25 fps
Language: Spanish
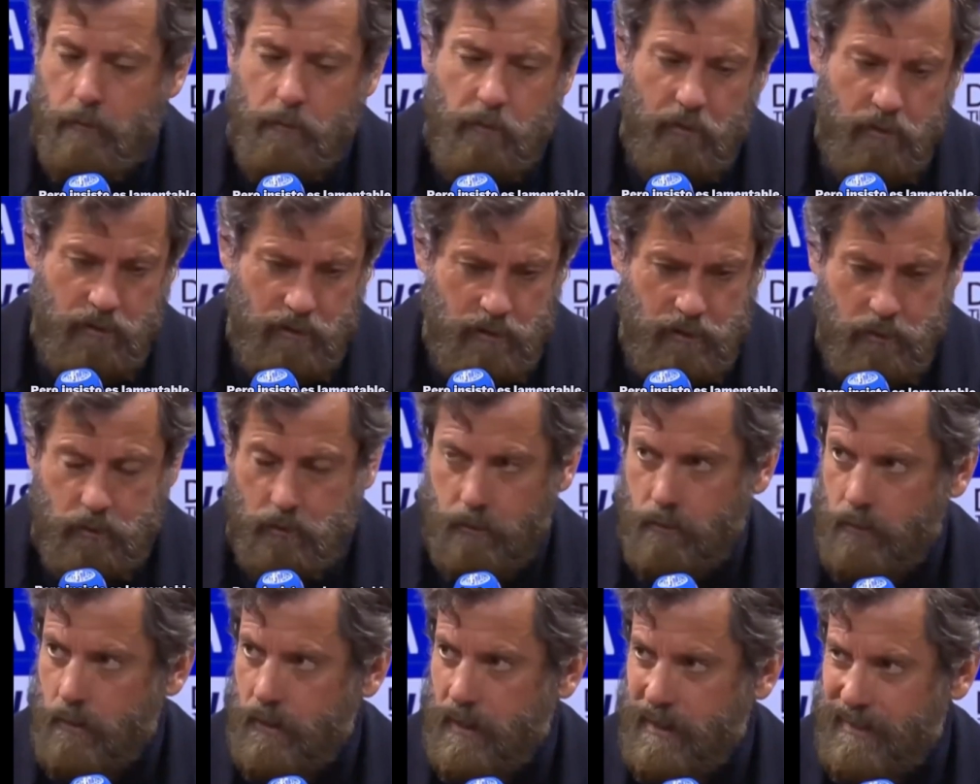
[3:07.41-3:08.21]
Pero
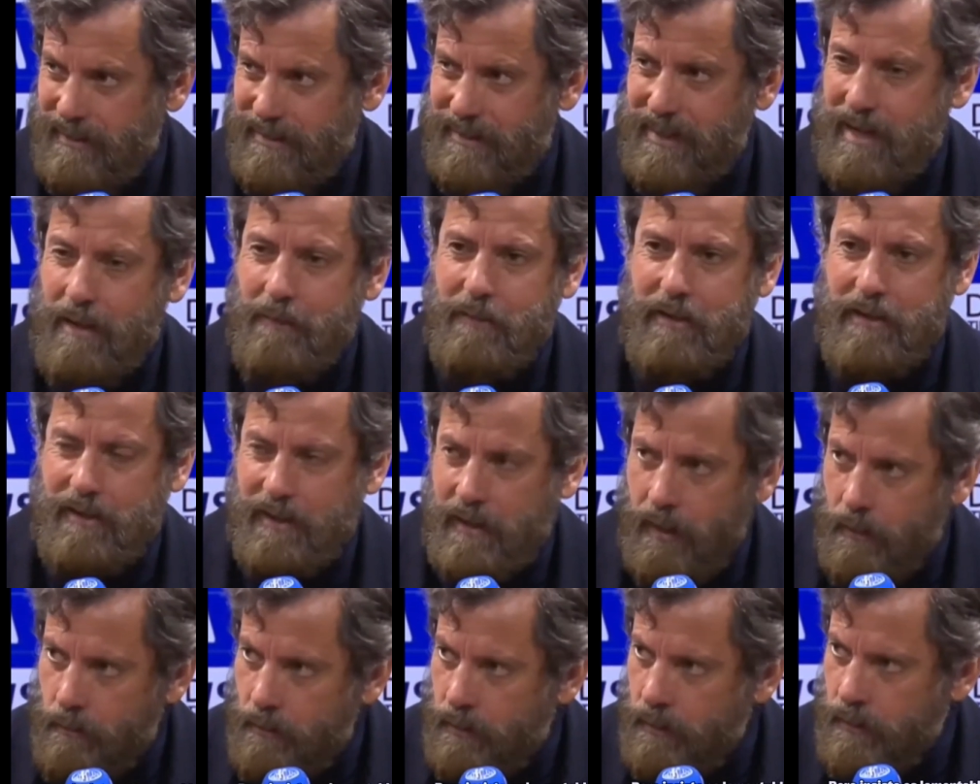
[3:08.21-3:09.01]
insisto, es
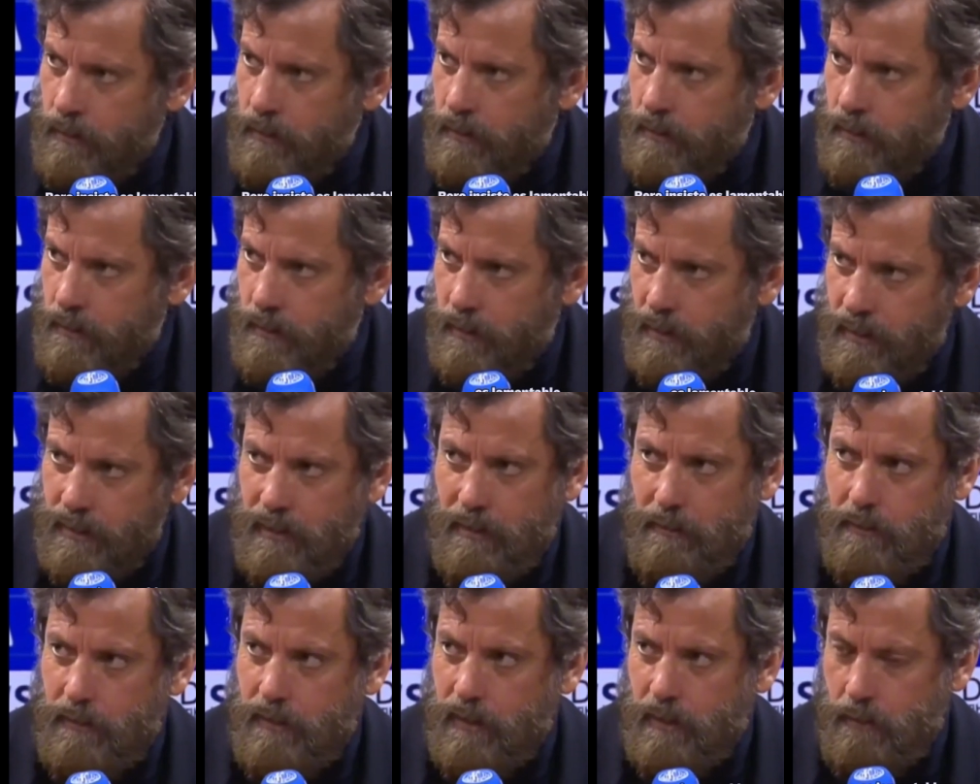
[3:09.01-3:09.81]
lamentable,
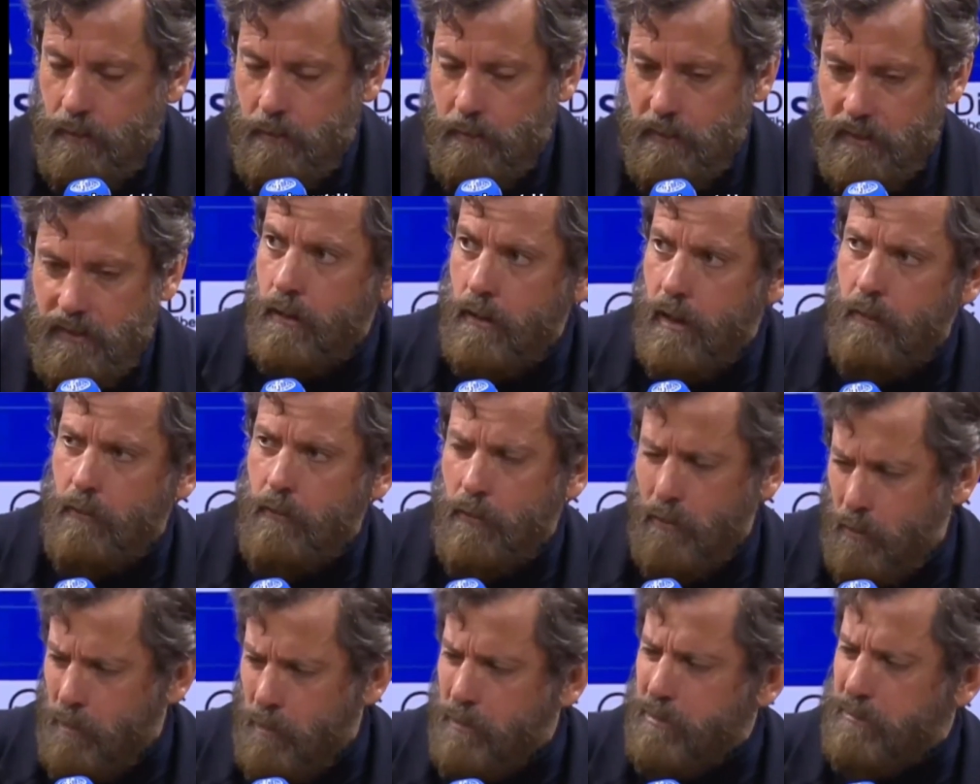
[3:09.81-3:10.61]
es lamentable. Ha
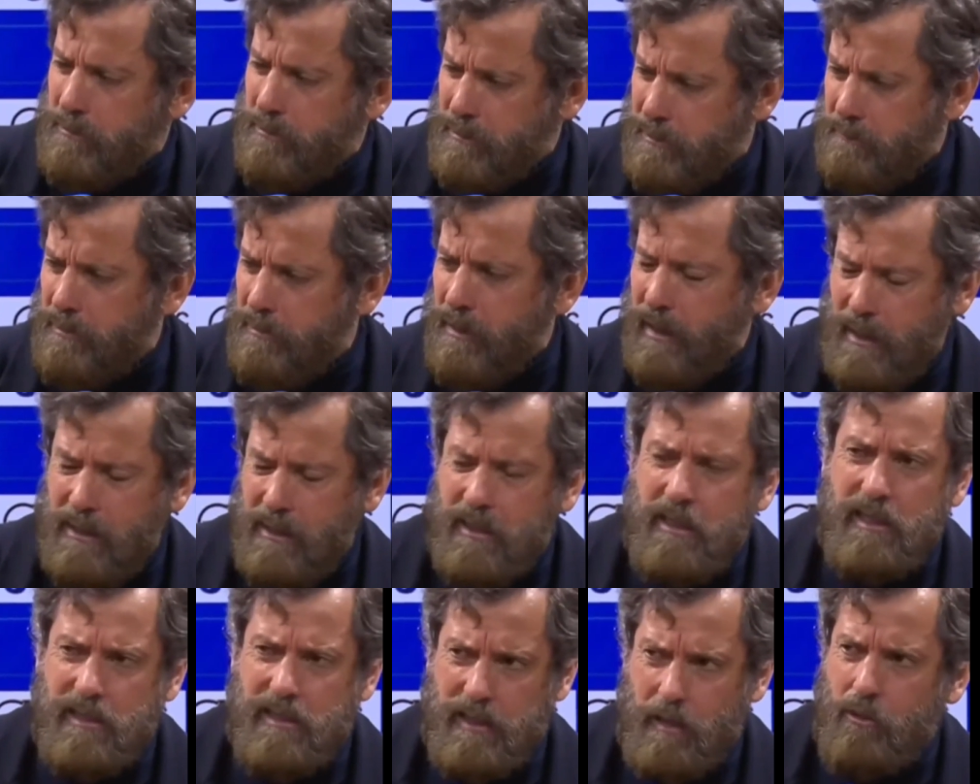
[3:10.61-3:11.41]
habido
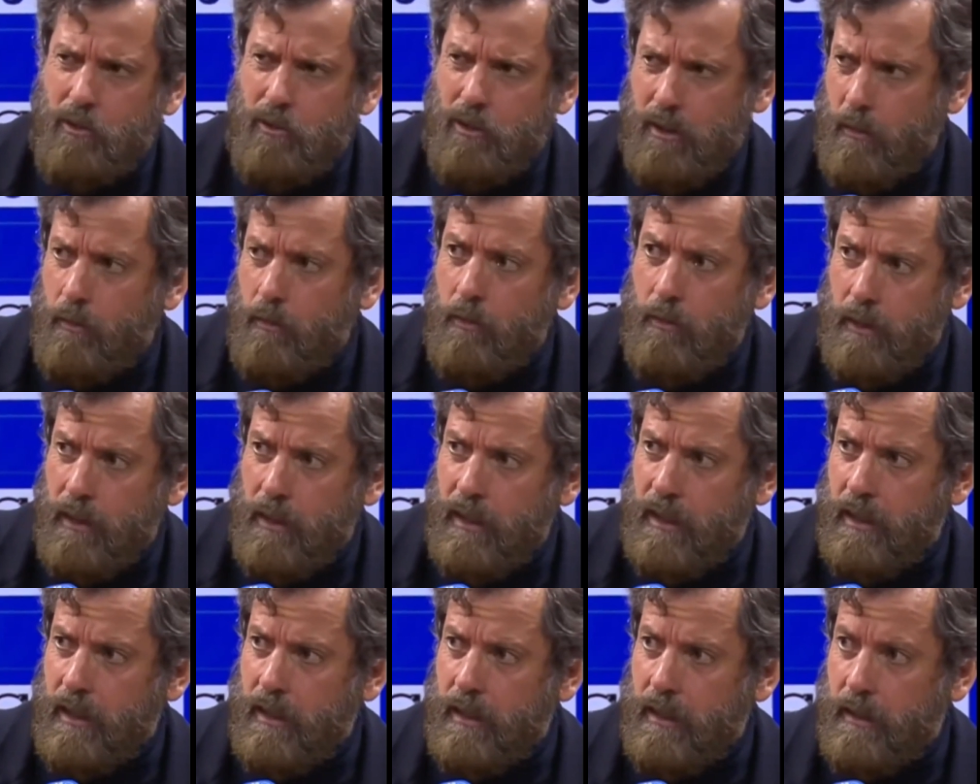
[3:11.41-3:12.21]
gente que se ha portado muy
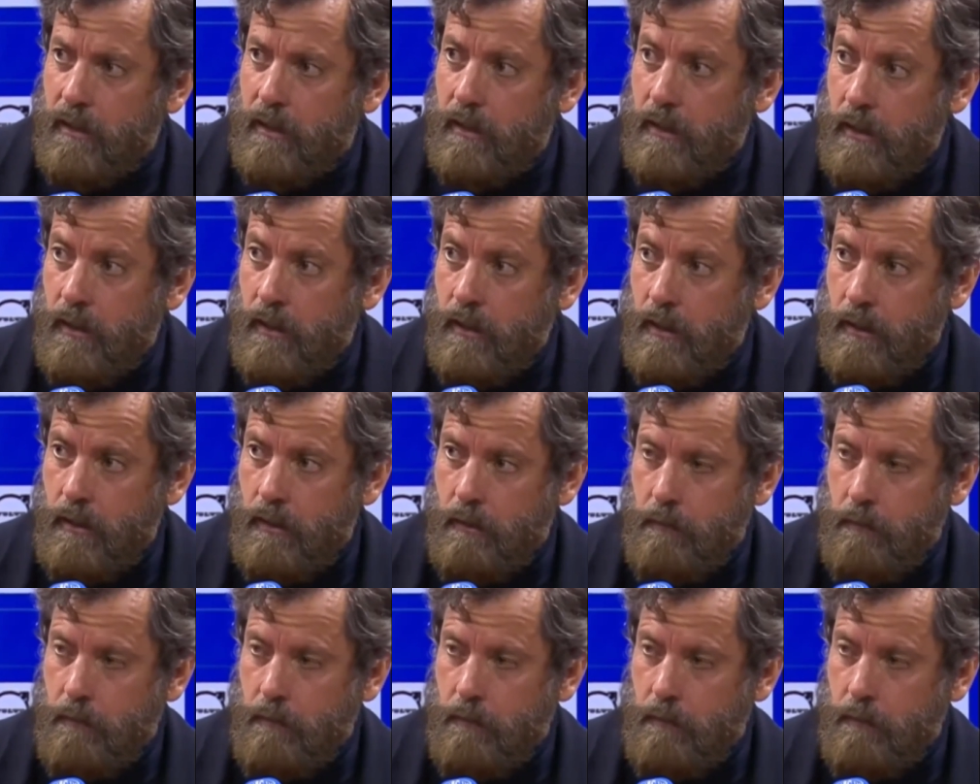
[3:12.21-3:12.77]
bien ahí en la grada,